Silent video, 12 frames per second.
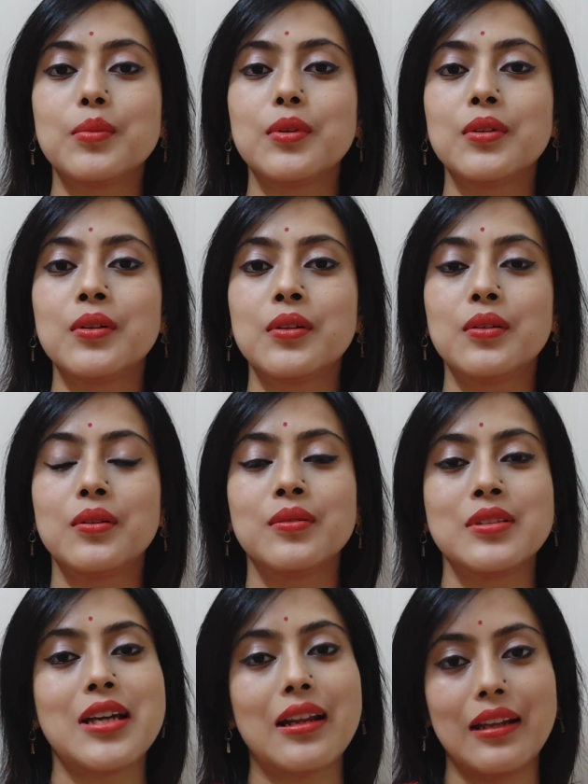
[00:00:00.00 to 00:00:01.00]
এসে মনে হলো
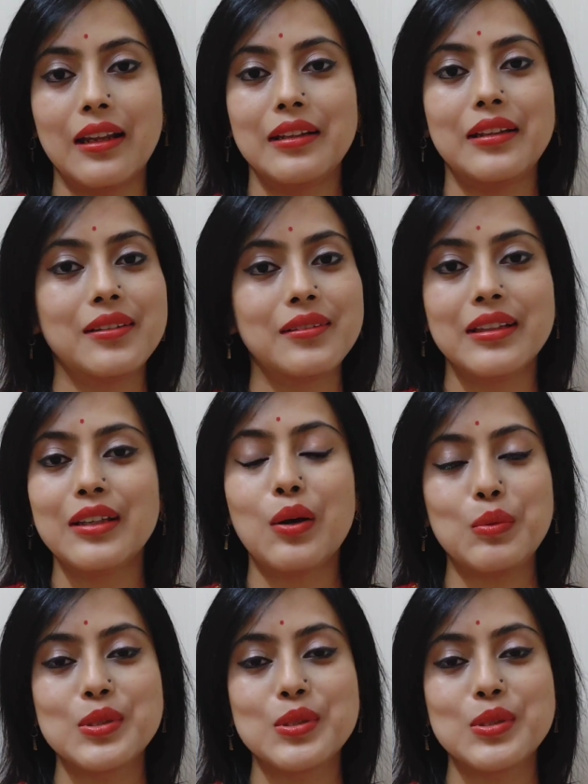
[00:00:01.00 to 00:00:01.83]
জানেনি কি